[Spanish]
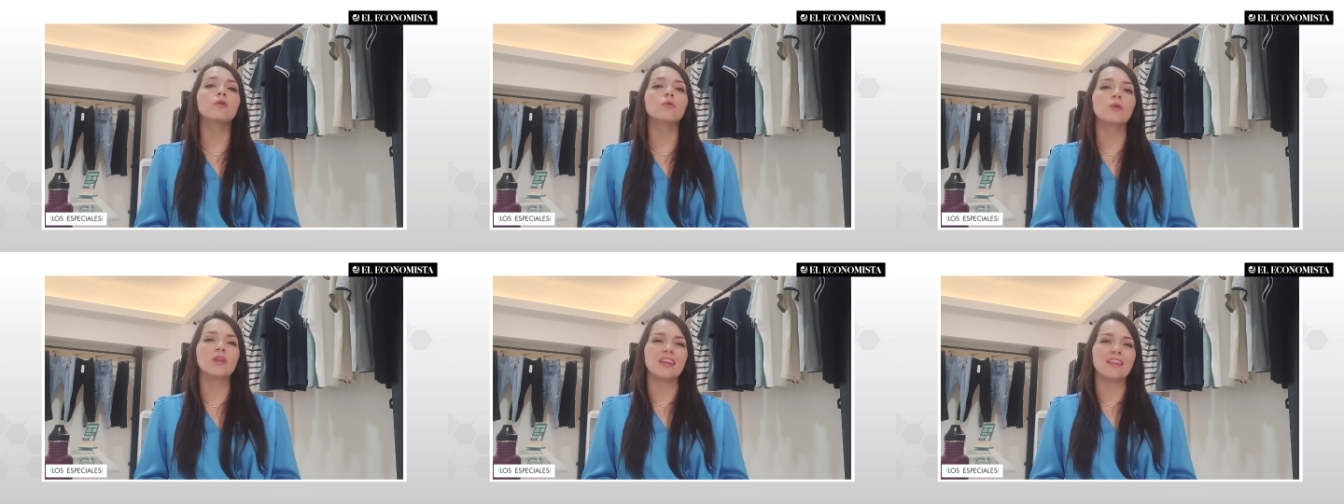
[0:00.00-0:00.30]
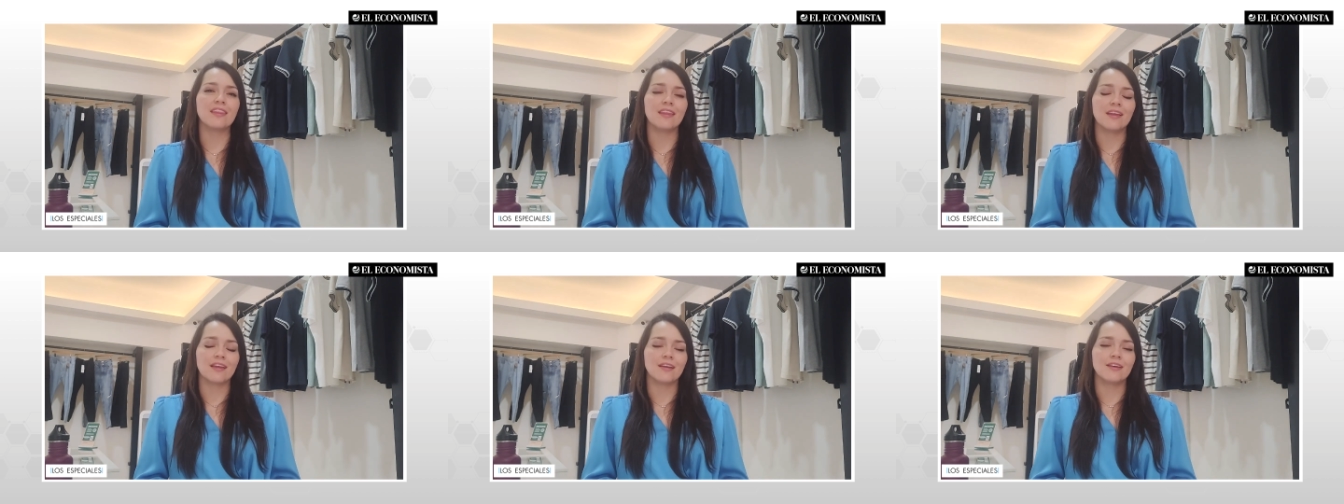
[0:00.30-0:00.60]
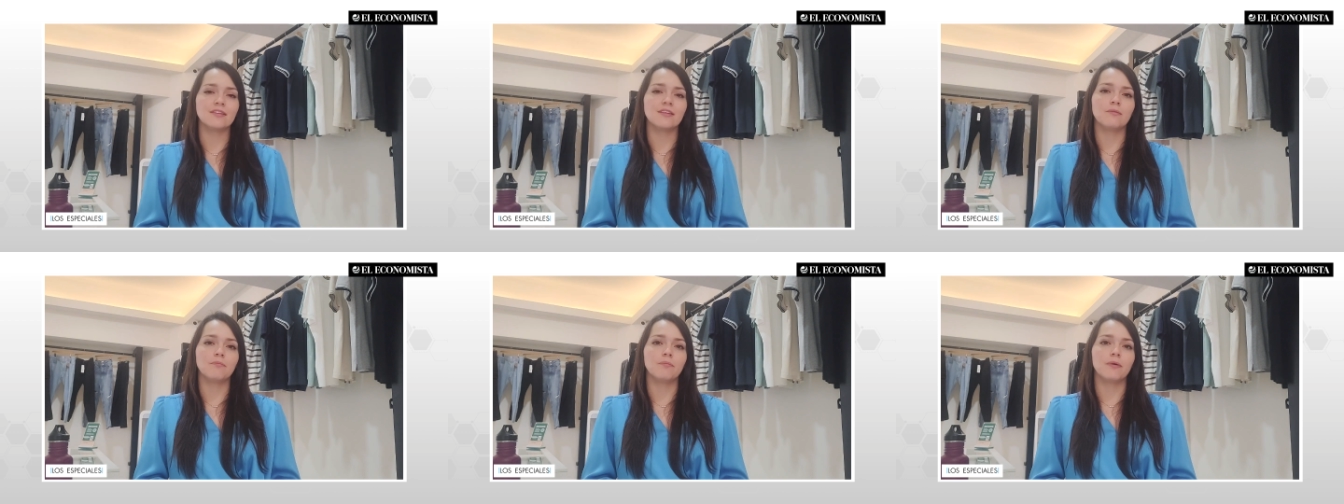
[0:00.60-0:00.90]
hay un
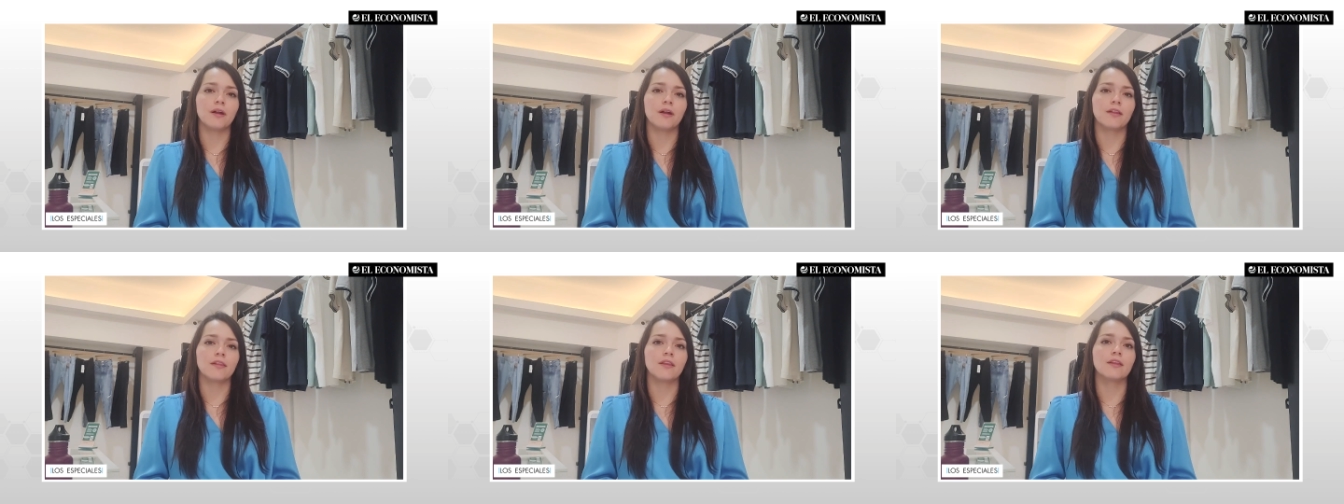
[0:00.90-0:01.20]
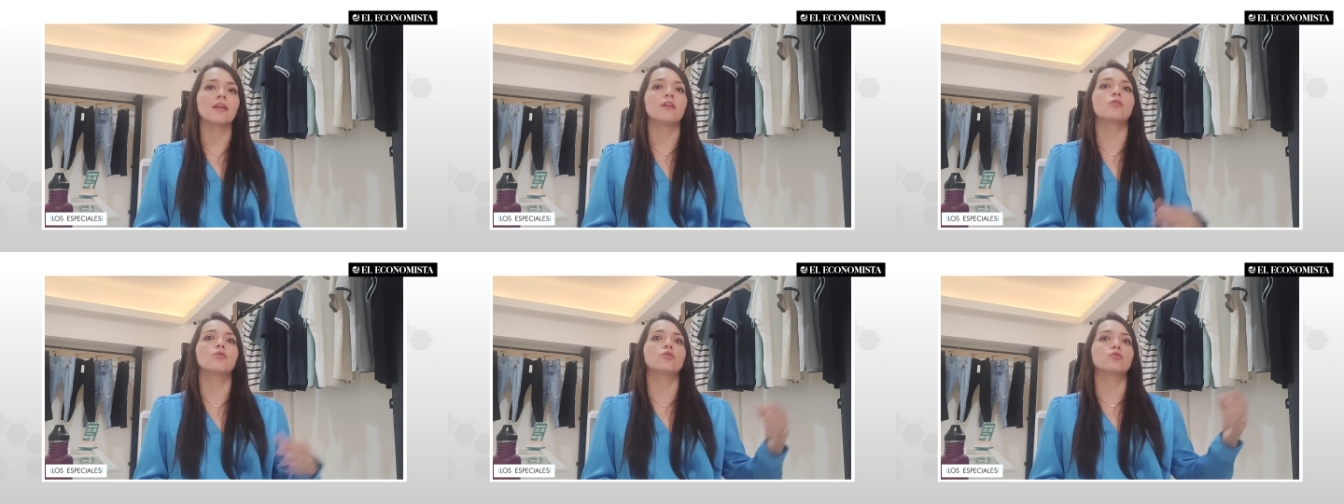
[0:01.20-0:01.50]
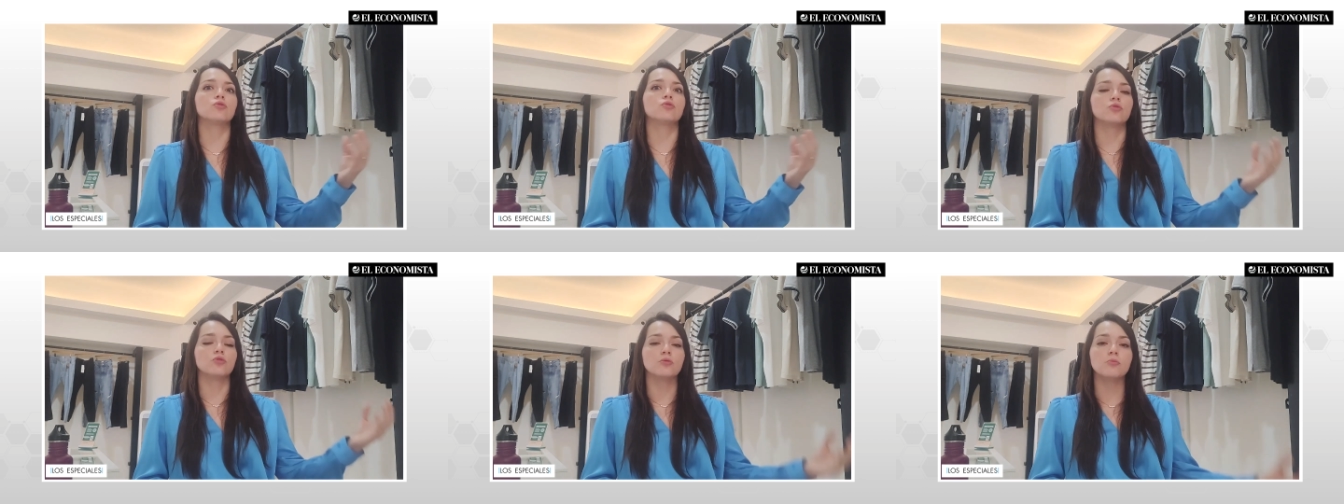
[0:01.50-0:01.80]
interés de parte
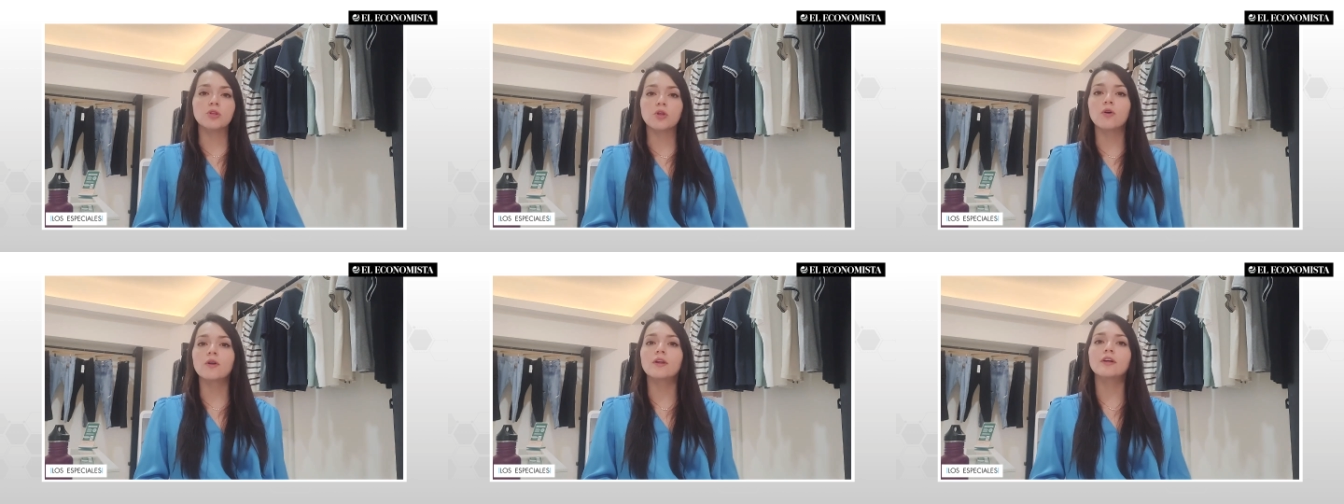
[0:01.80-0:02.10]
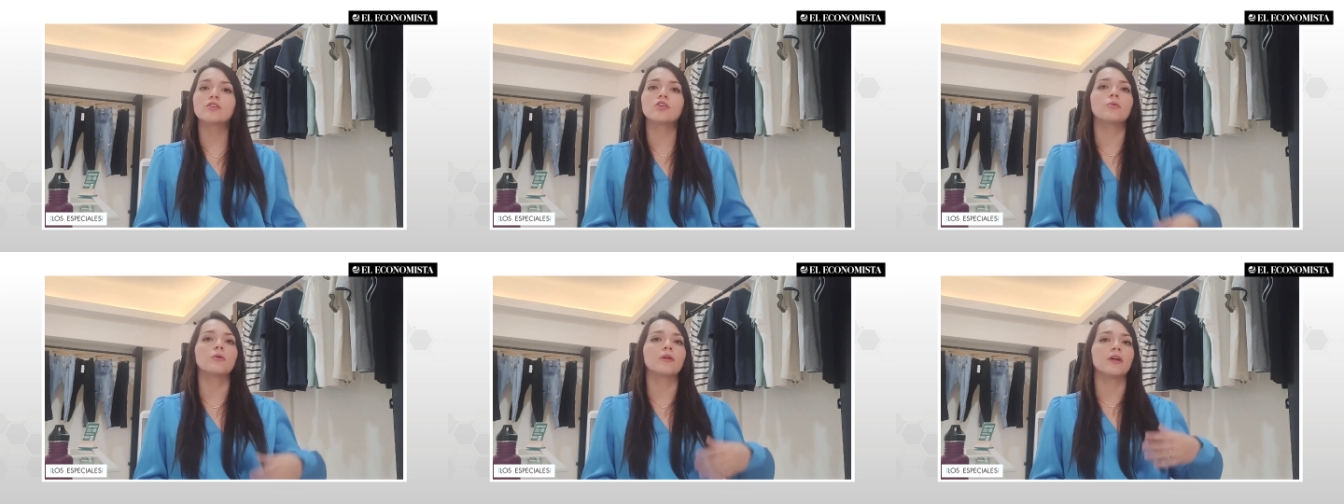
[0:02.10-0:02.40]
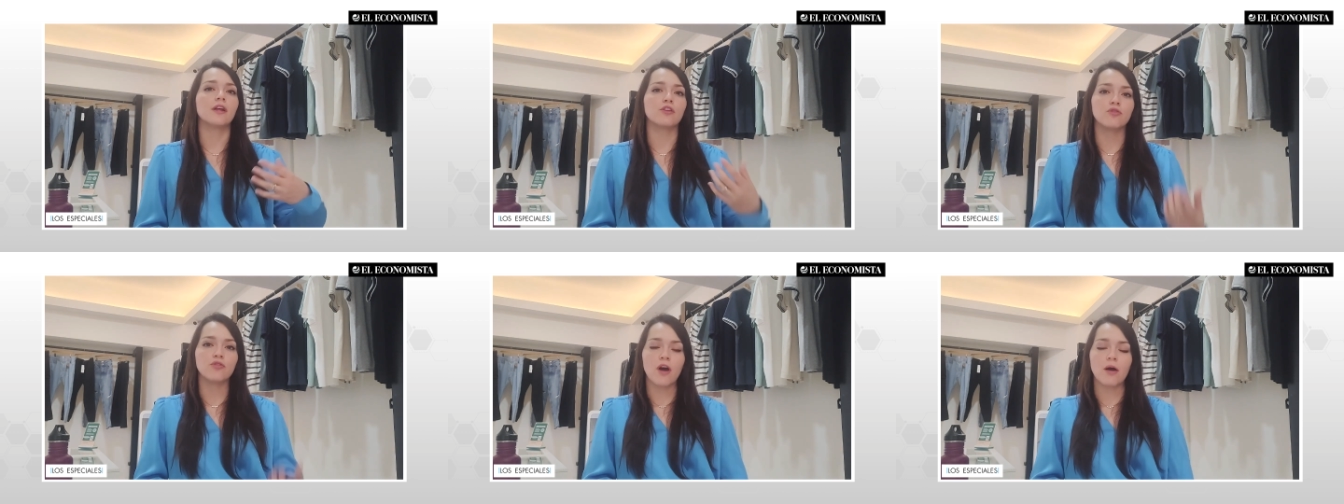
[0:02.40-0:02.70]
tanto de los consumidores
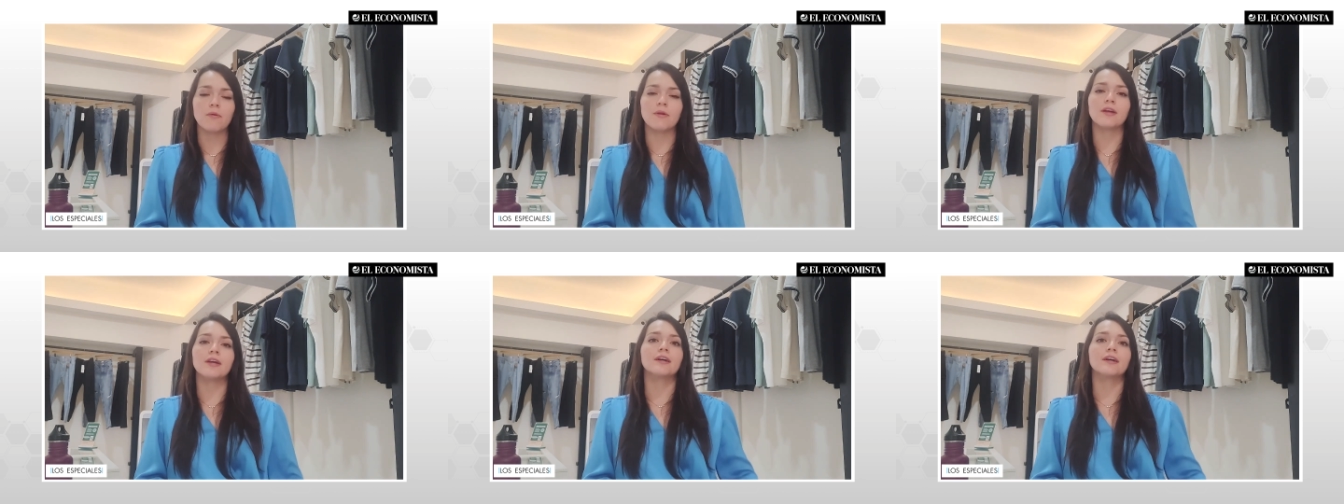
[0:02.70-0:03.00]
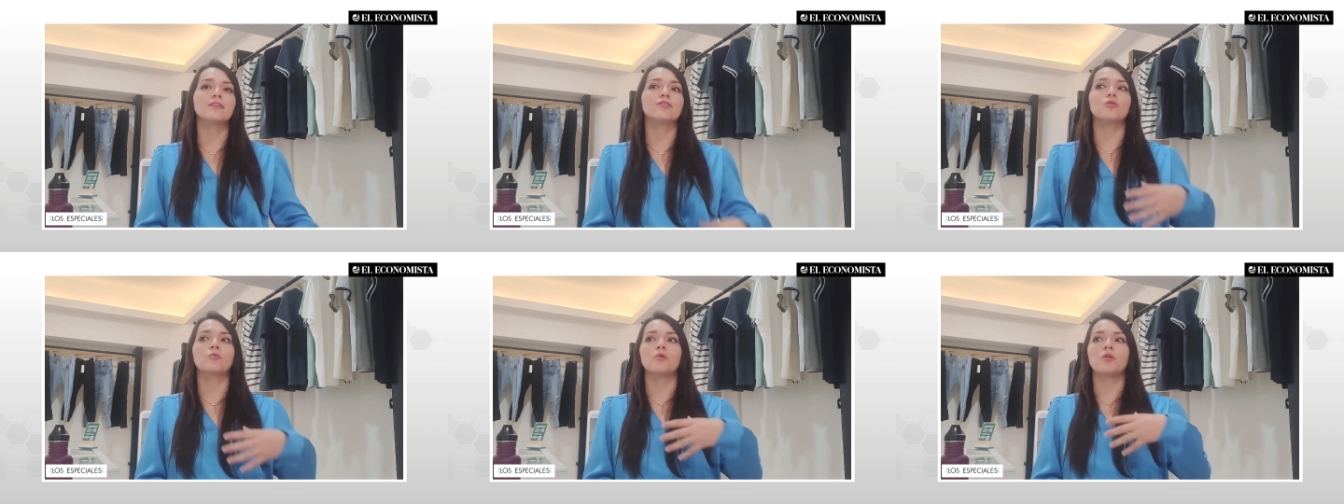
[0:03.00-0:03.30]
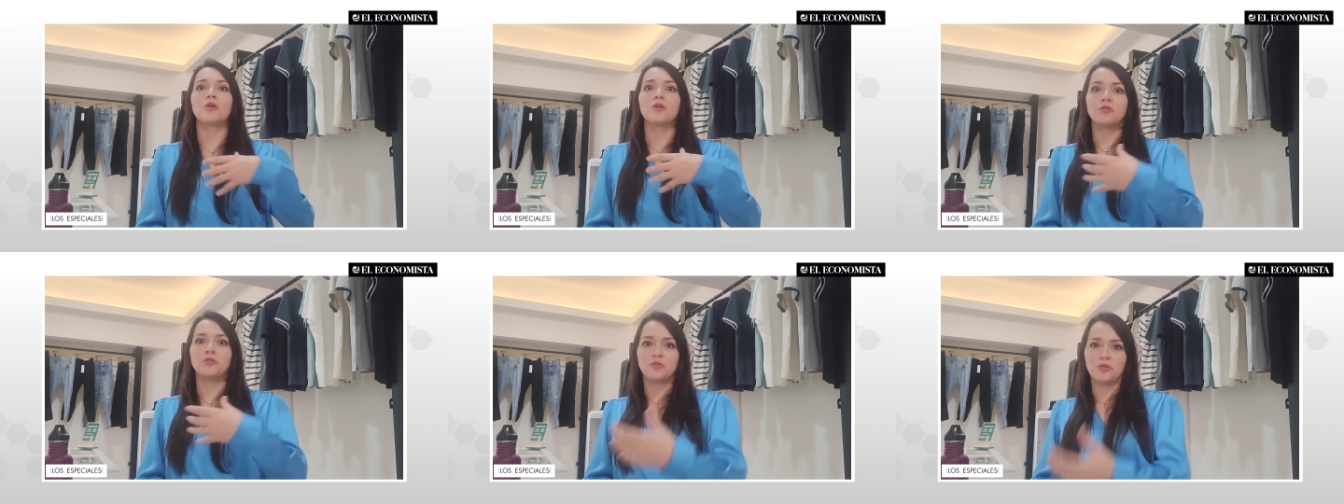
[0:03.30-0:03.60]
como de las fábricas,
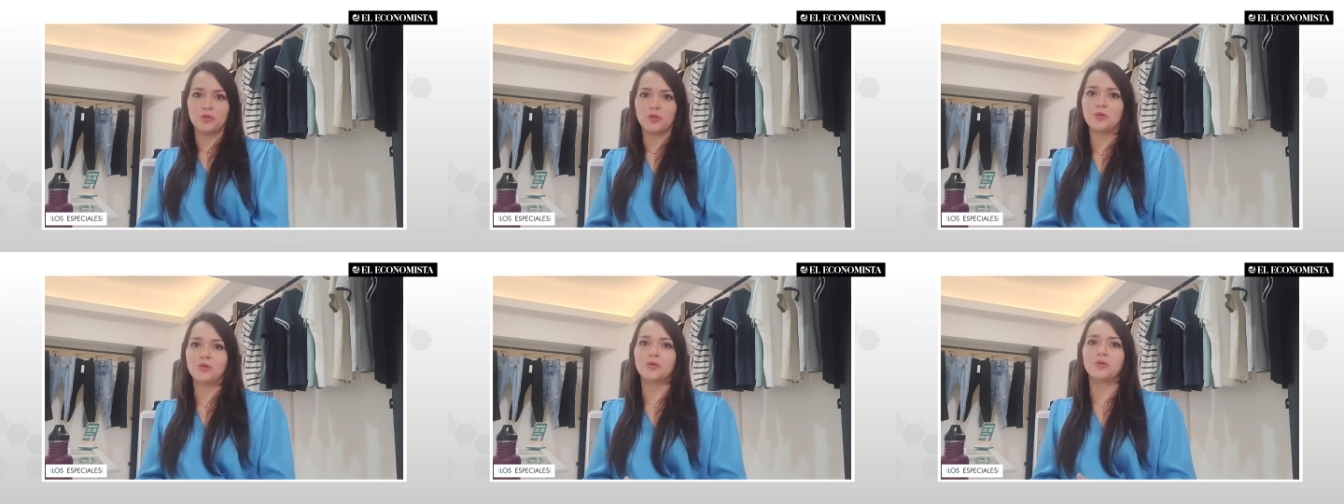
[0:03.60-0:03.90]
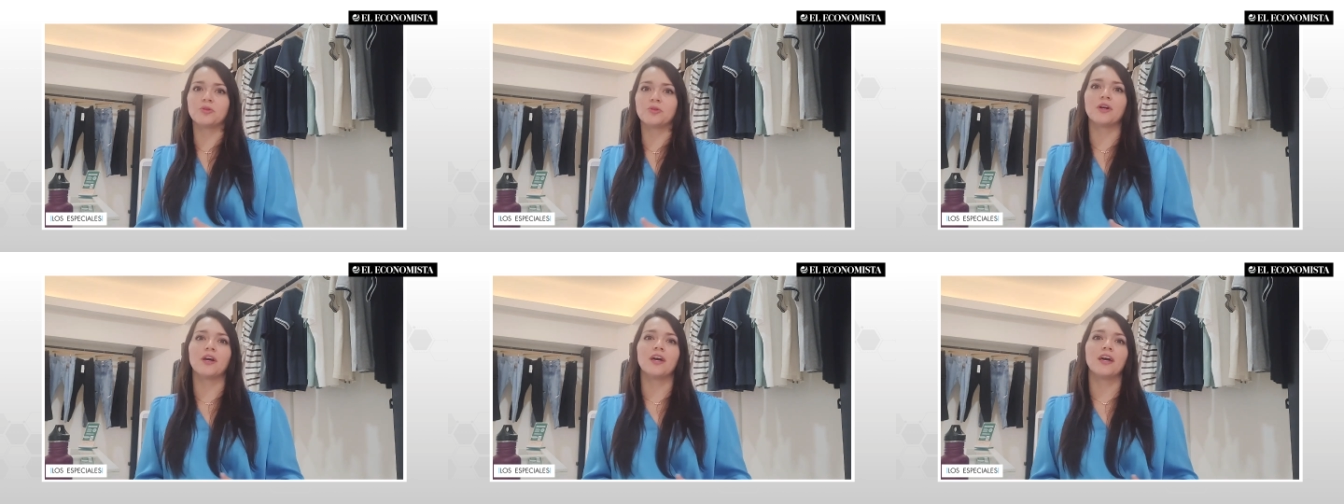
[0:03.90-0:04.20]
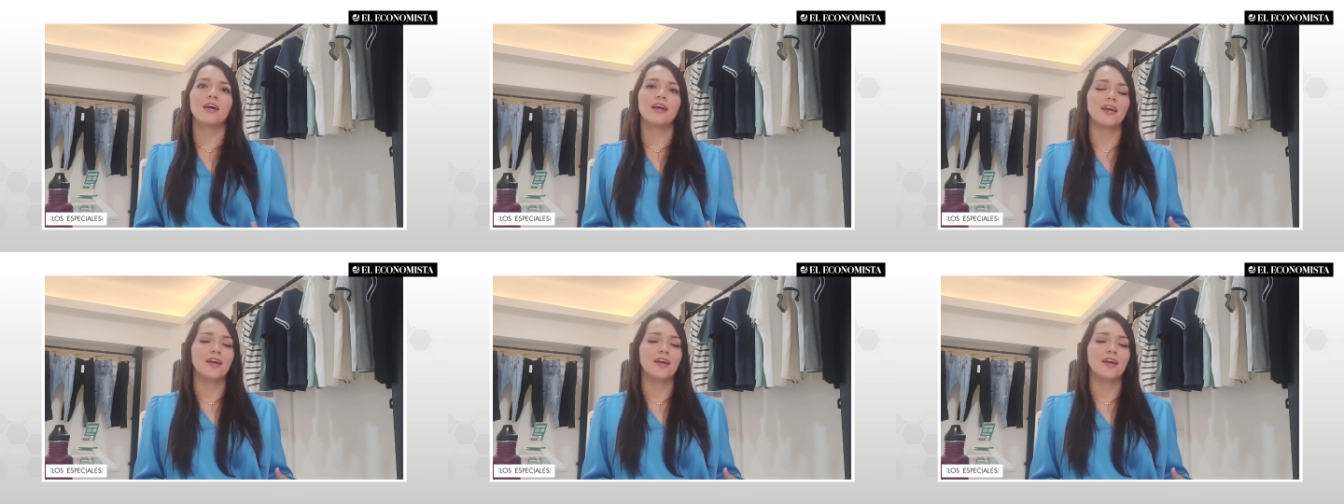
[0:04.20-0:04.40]
como de nosotros,